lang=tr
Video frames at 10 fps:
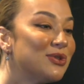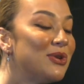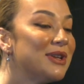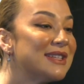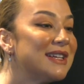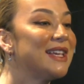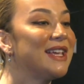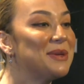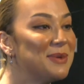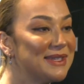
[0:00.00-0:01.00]
Sonra
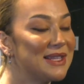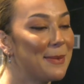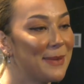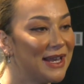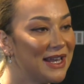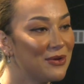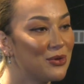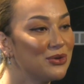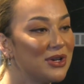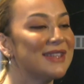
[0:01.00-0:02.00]
zaten yine beslenmeyle
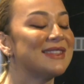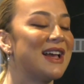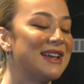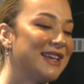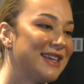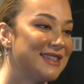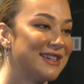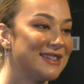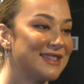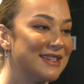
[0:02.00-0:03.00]
onu kas haline
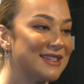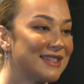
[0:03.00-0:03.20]
getirirsiniz.